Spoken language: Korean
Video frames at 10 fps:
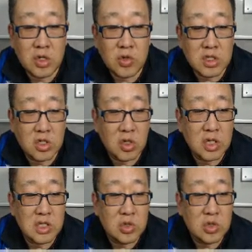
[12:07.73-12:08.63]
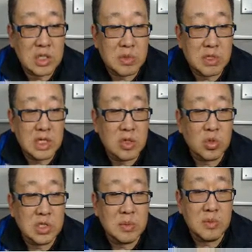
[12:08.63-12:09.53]
위해서 여러 가지 지원 사업들을 내놓고
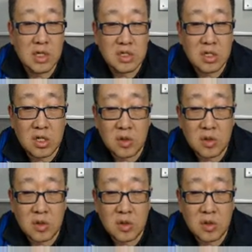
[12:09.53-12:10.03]
있습니다. 그죠?